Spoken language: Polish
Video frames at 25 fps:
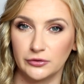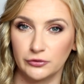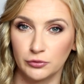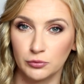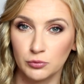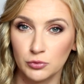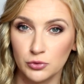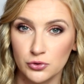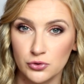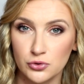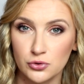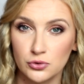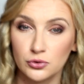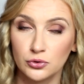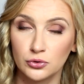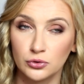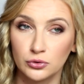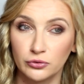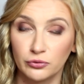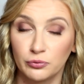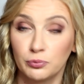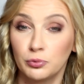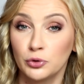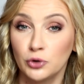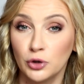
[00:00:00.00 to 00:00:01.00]
w
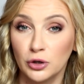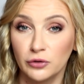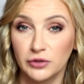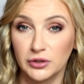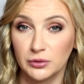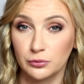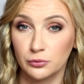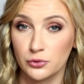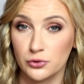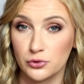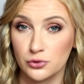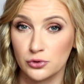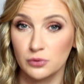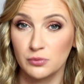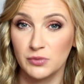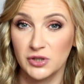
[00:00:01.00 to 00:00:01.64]
mózgu, w budowie mózgu